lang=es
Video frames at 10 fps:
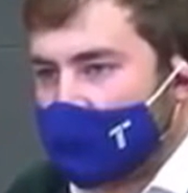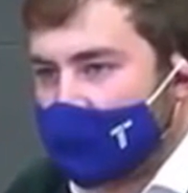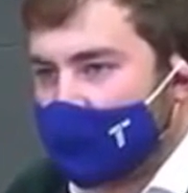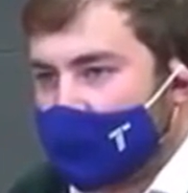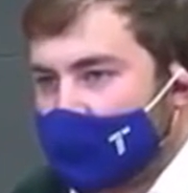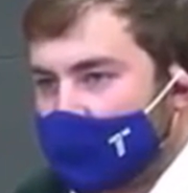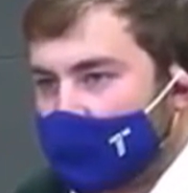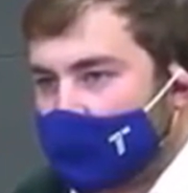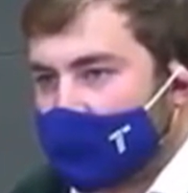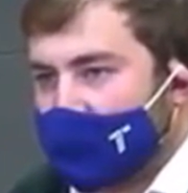tienen
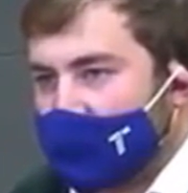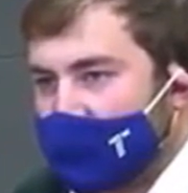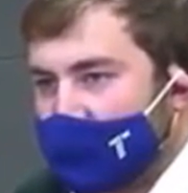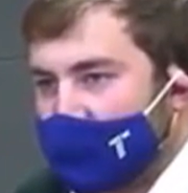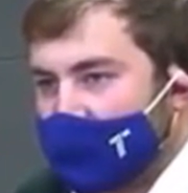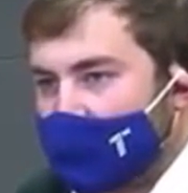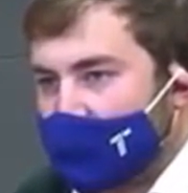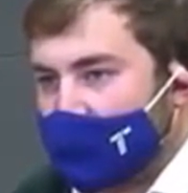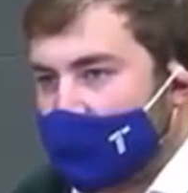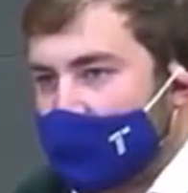previsto salir a la calle
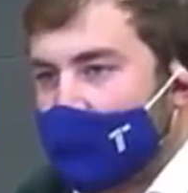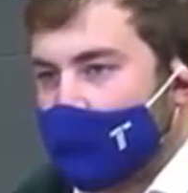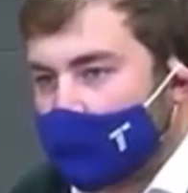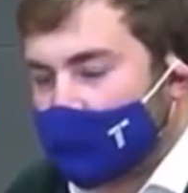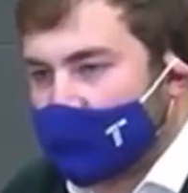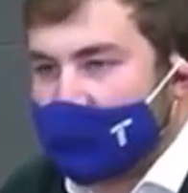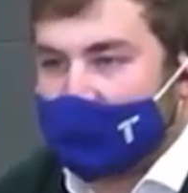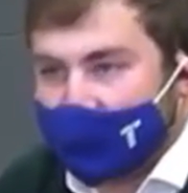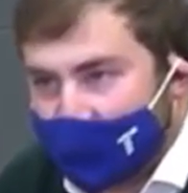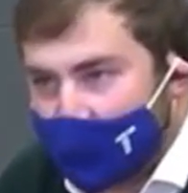para protestar,
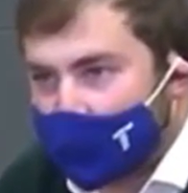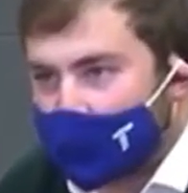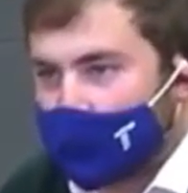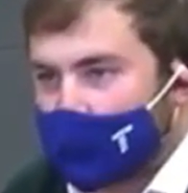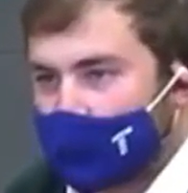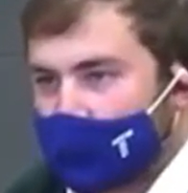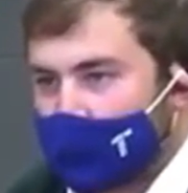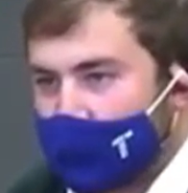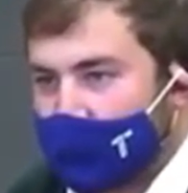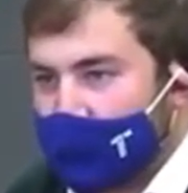entre ellos Mossos de
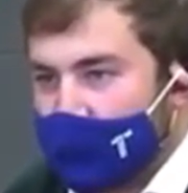Escuadra.